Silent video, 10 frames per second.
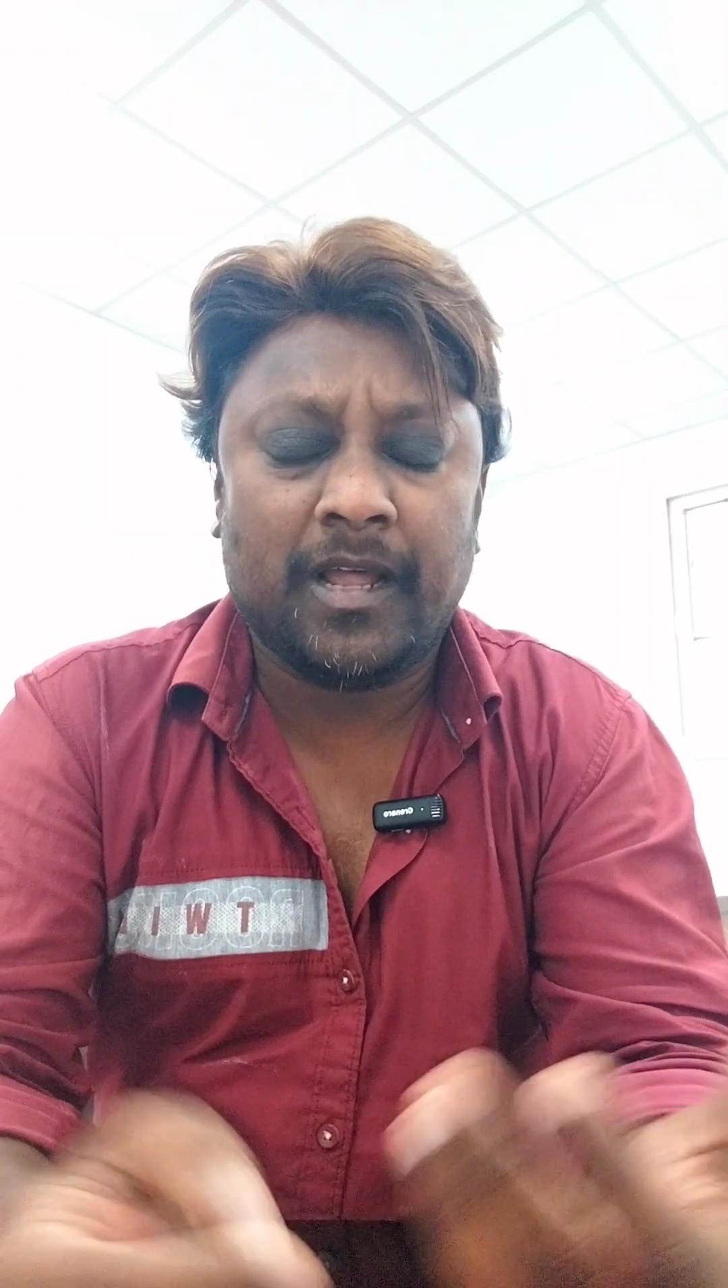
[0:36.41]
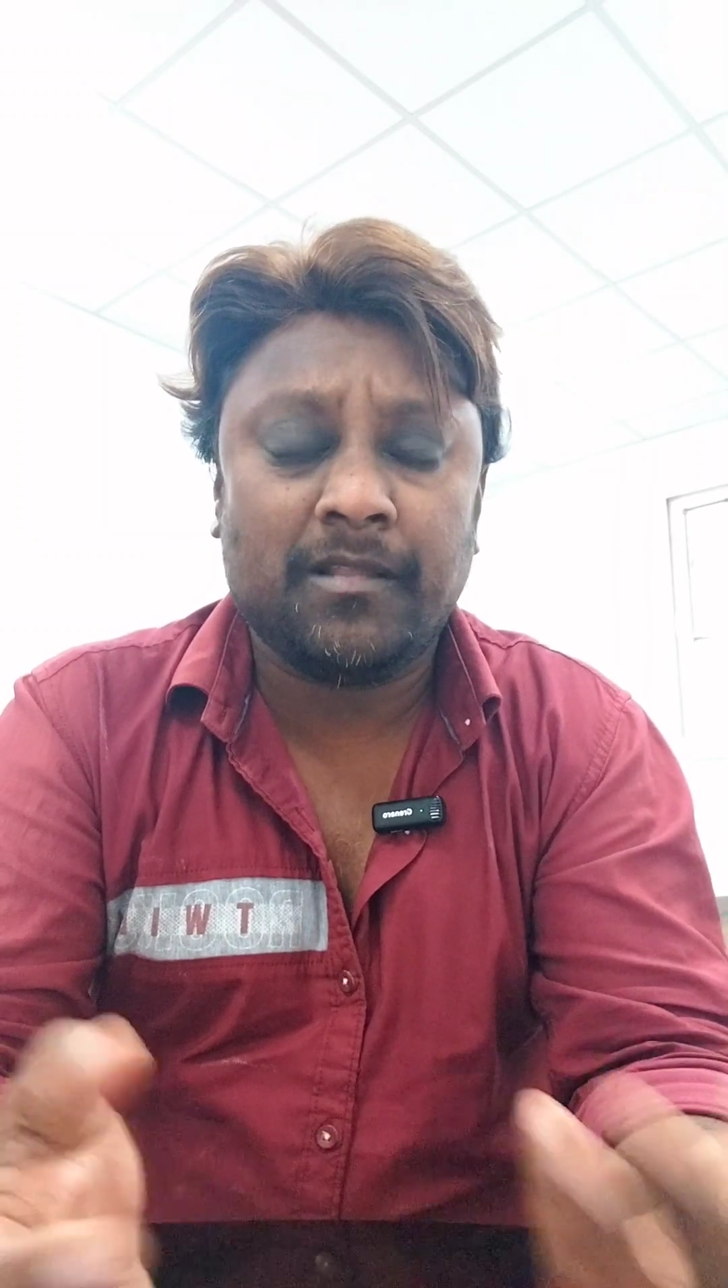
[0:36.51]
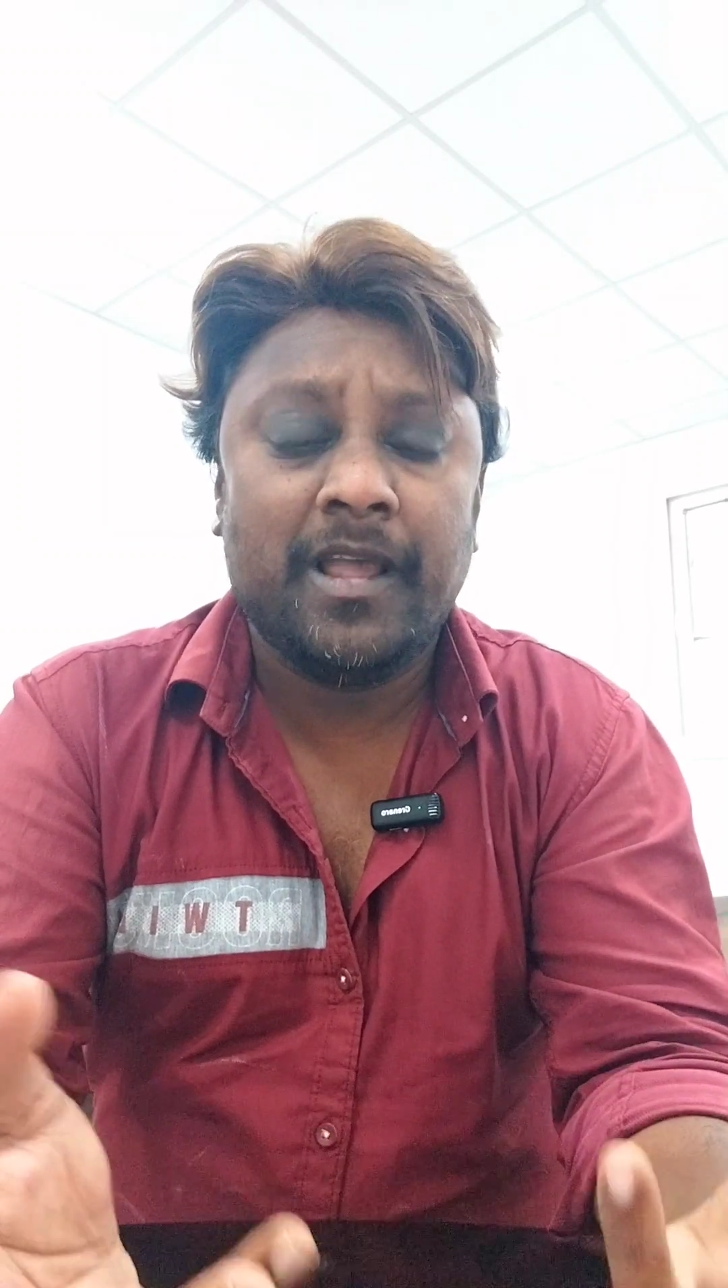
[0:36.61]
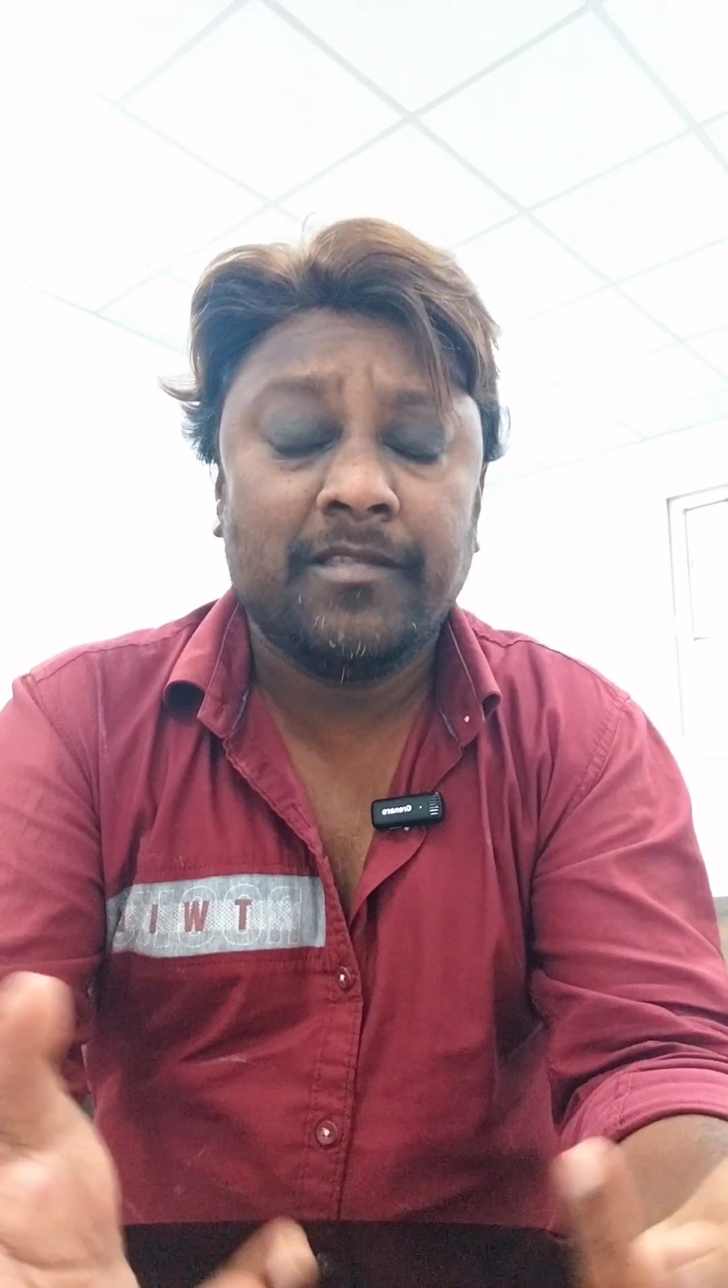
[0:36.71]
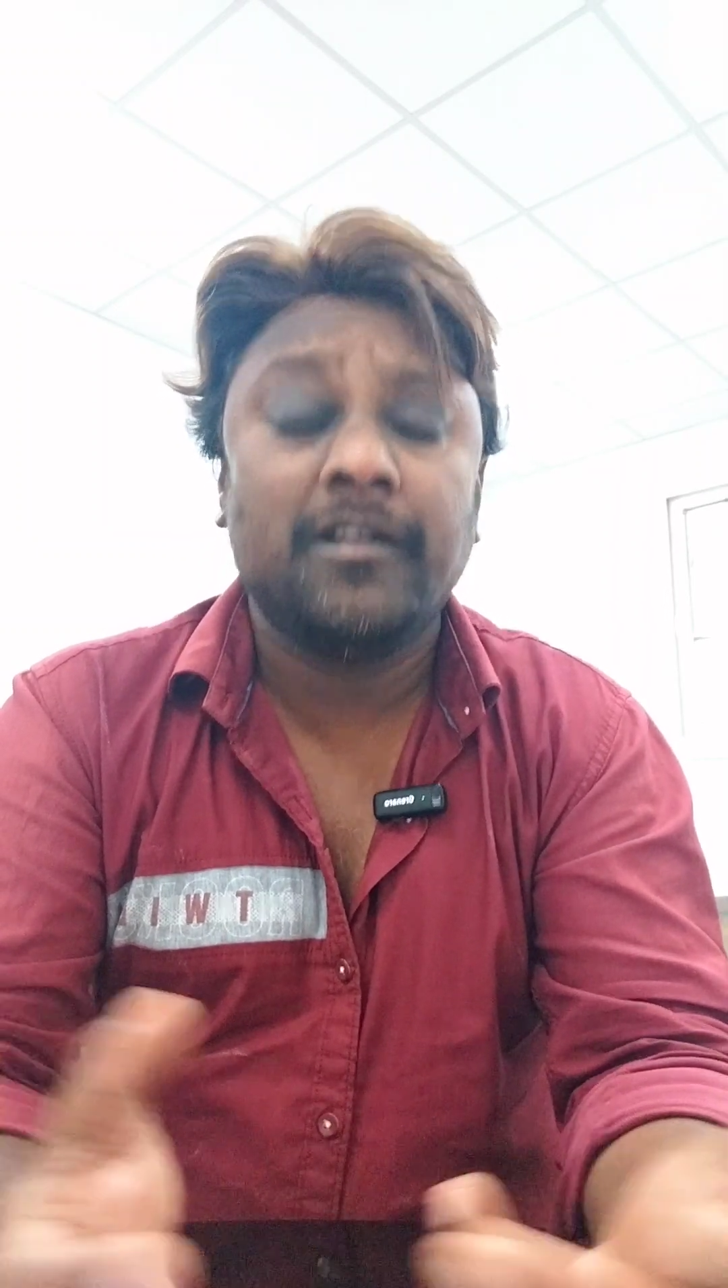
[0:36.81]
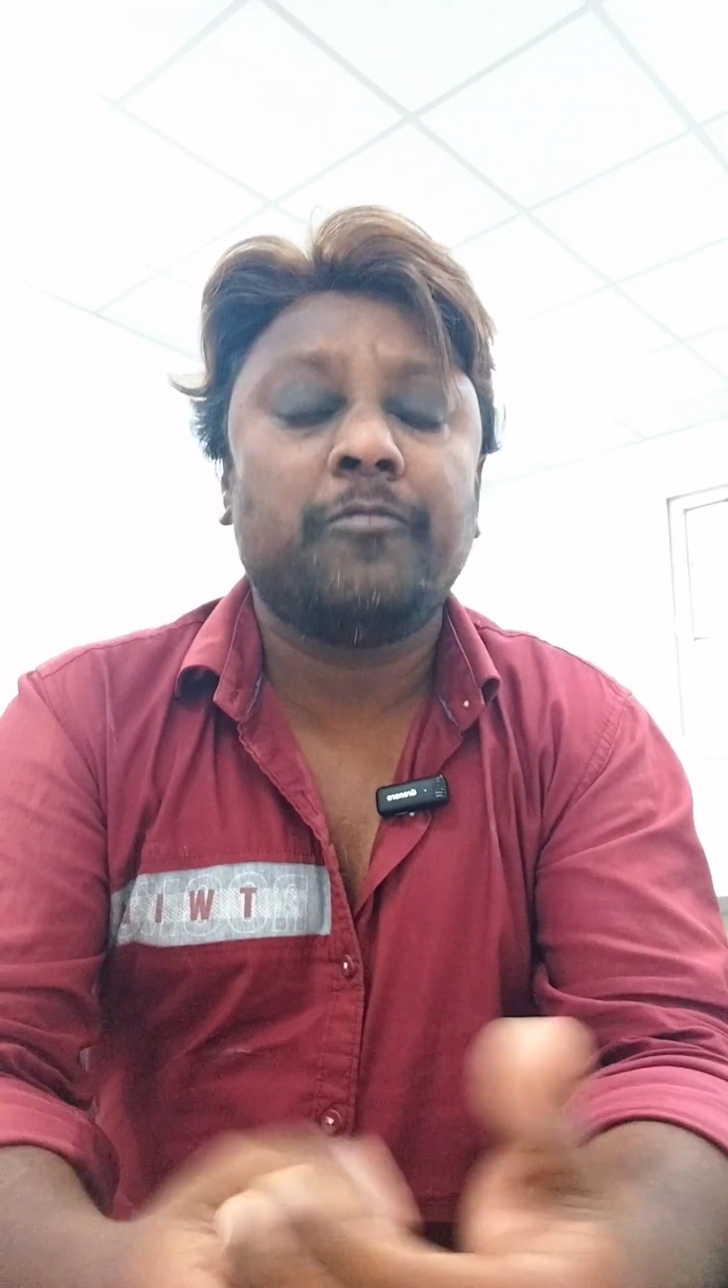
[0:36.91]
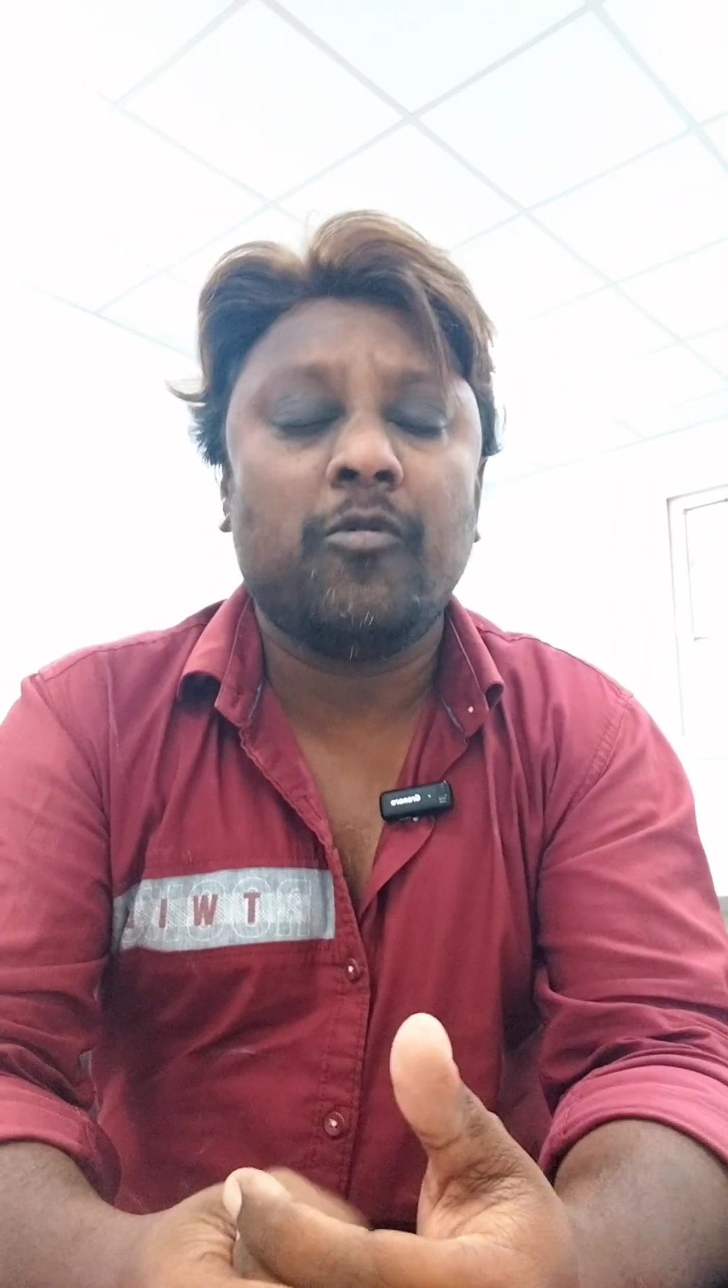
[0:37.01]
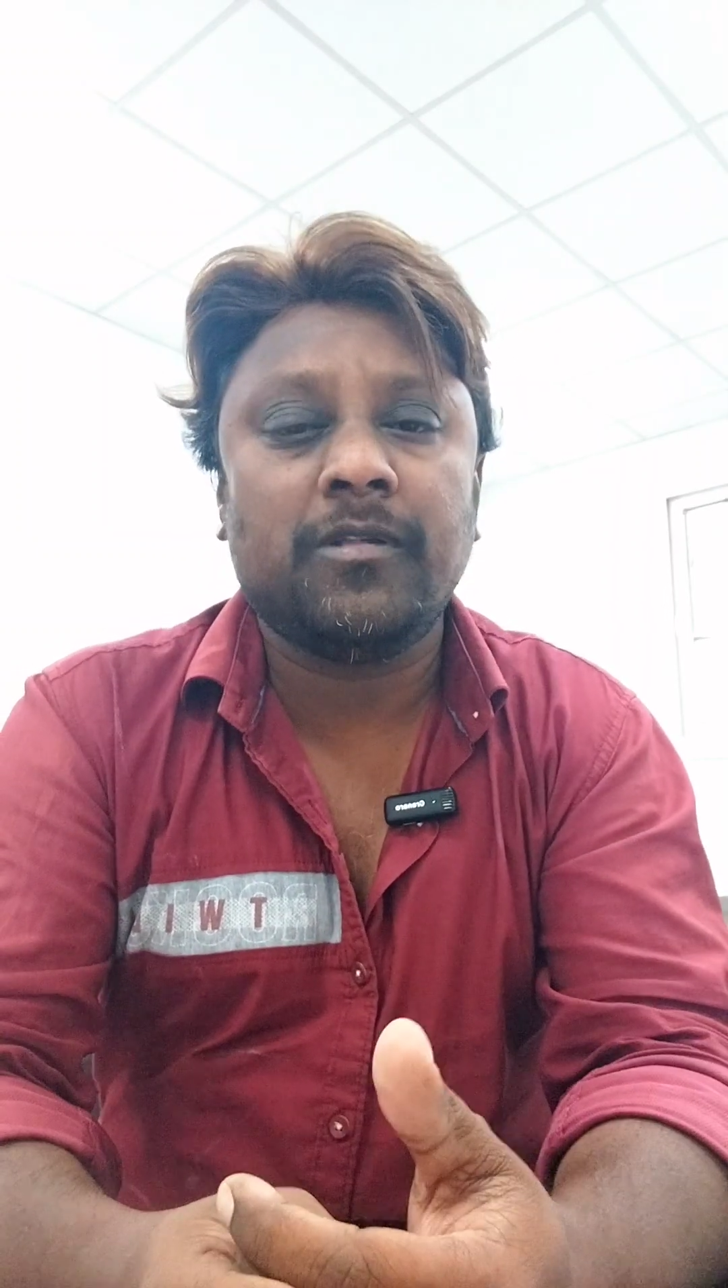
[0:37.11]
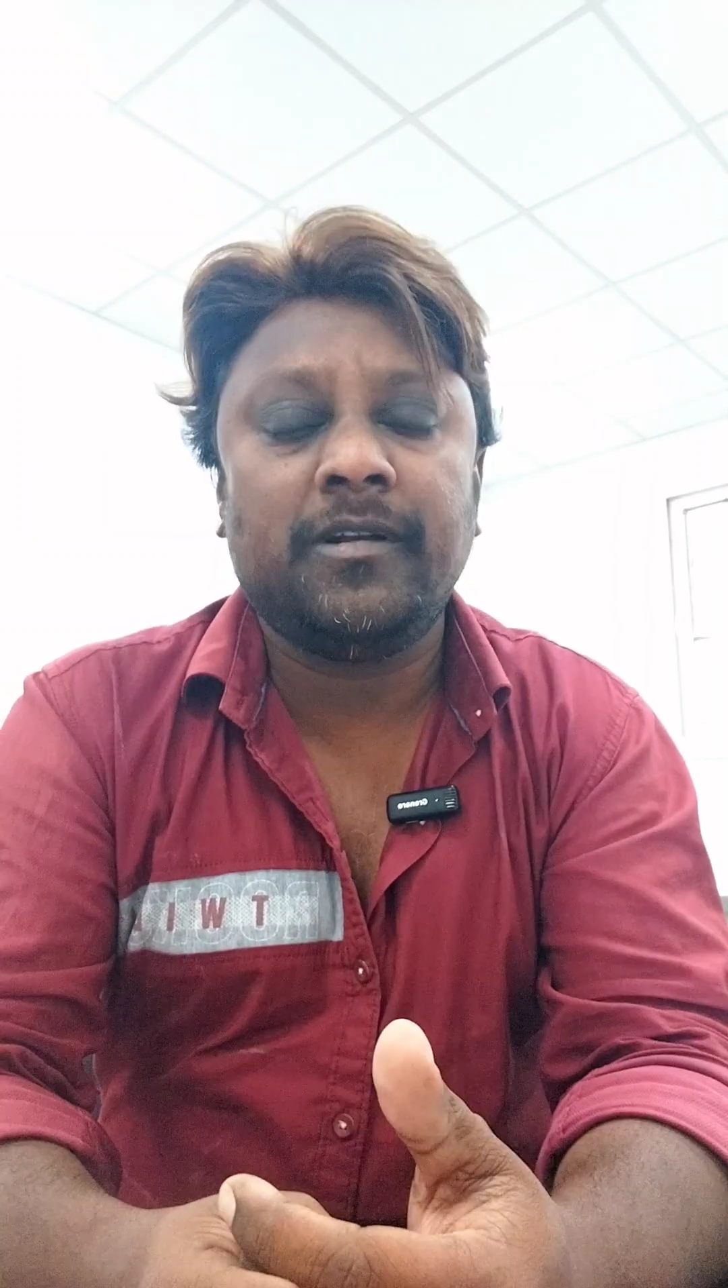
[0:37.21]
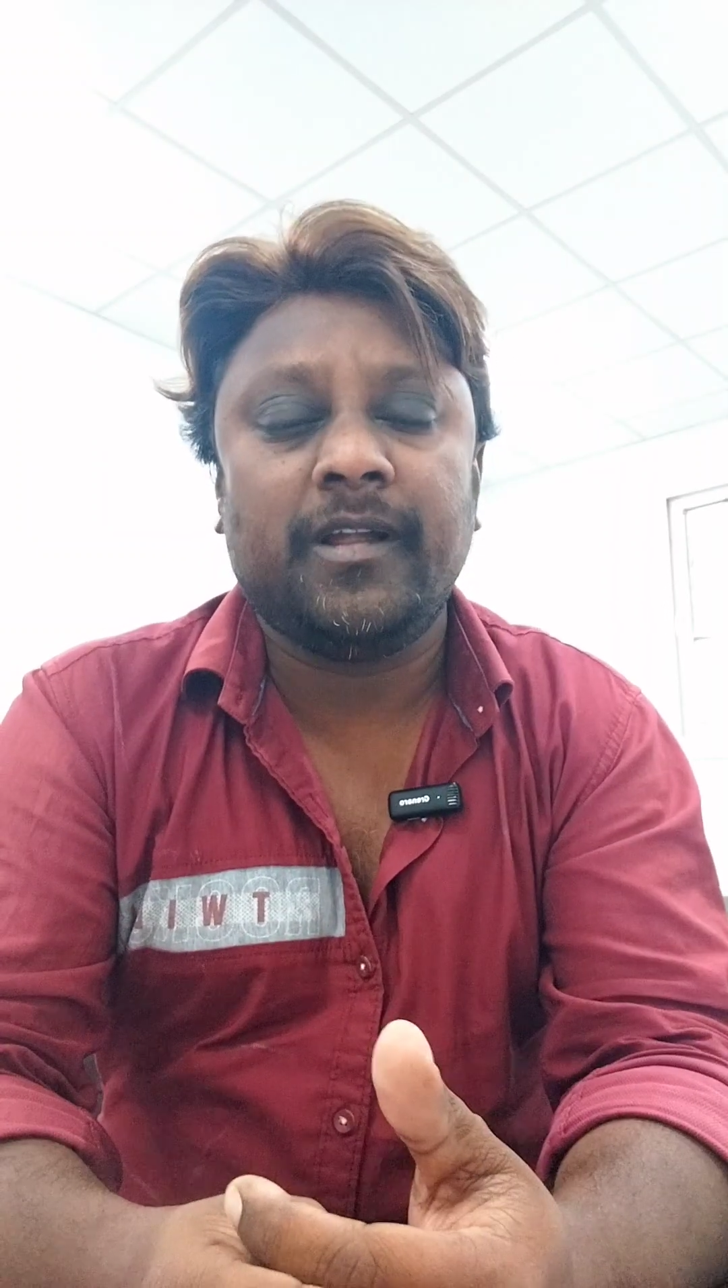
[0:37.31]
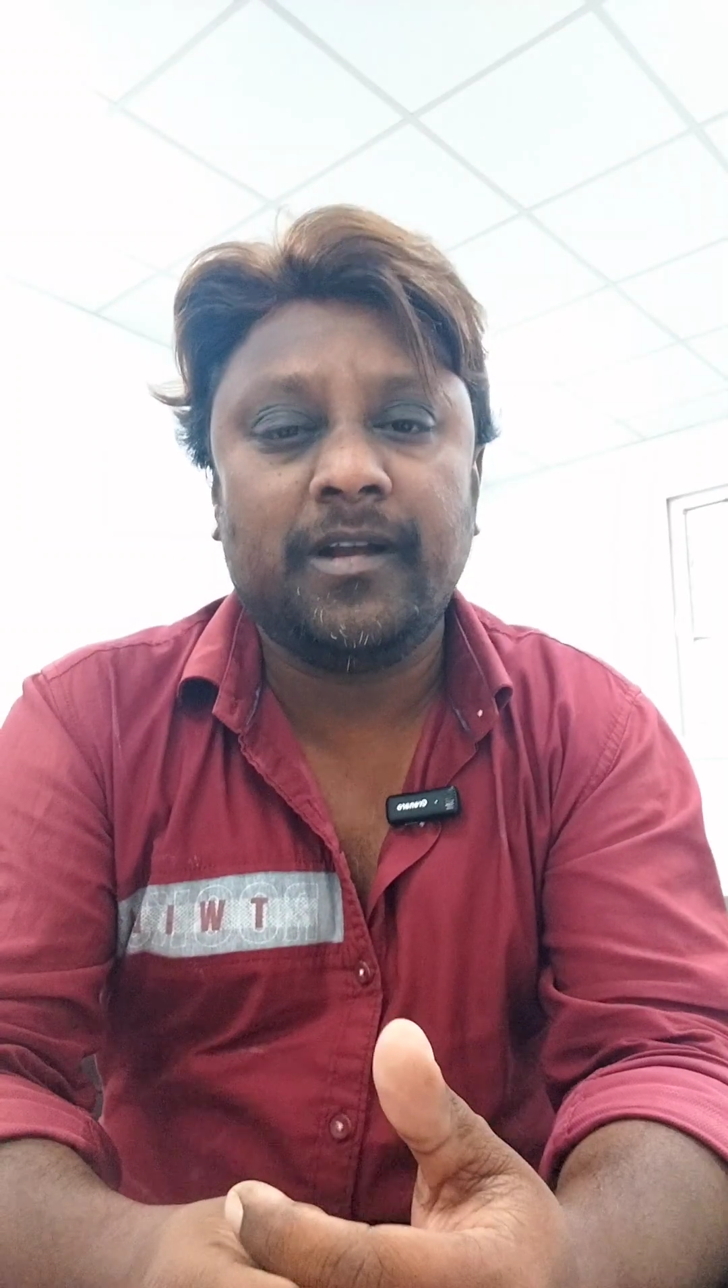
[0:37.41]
అసలు ఎగ్జిట్ పోల్స్ అంటే